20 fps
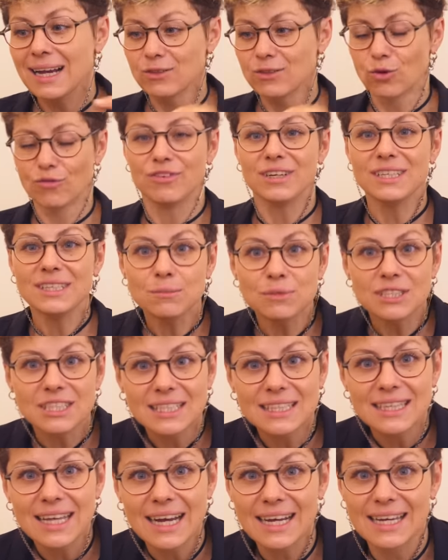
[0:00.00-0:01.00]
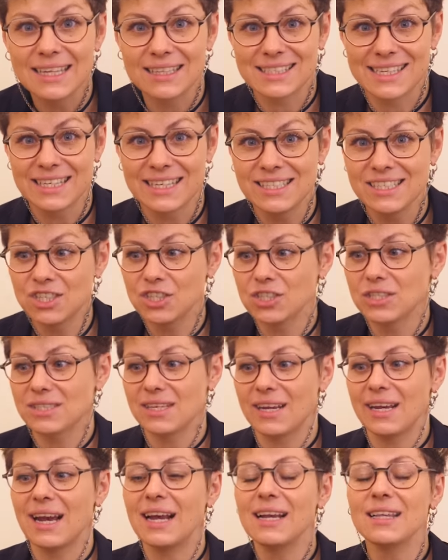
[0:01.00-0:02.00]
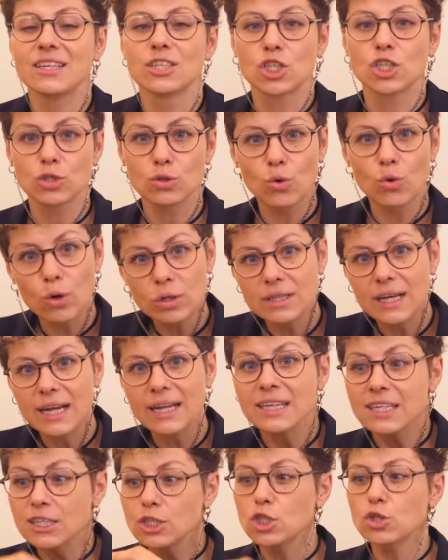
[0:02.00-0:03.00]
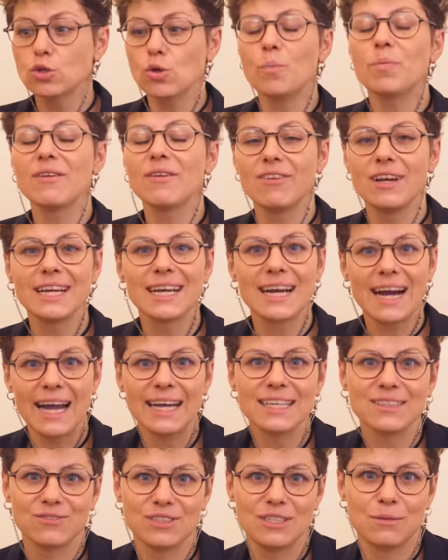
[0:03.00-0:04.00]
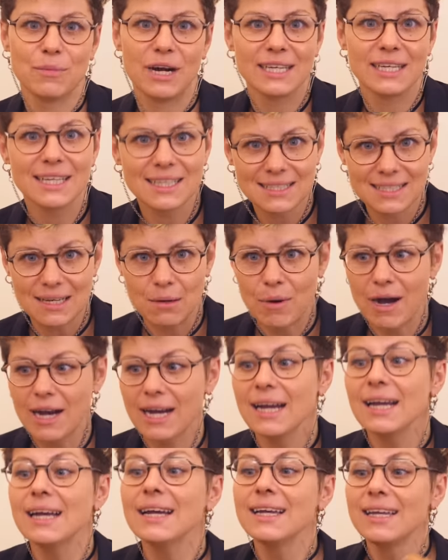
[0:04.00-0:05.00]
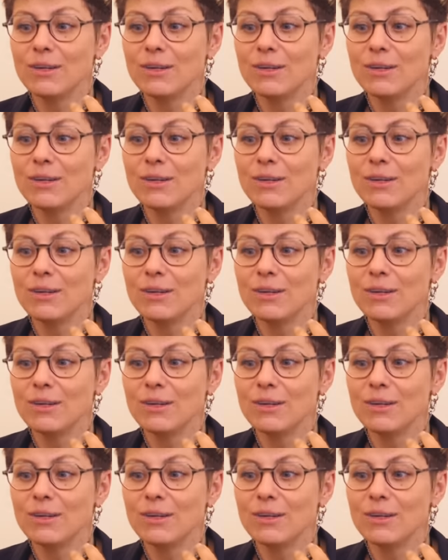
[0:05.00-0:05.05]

Но в этом сигнале содержится реально что-то, что привлекает внимание собак.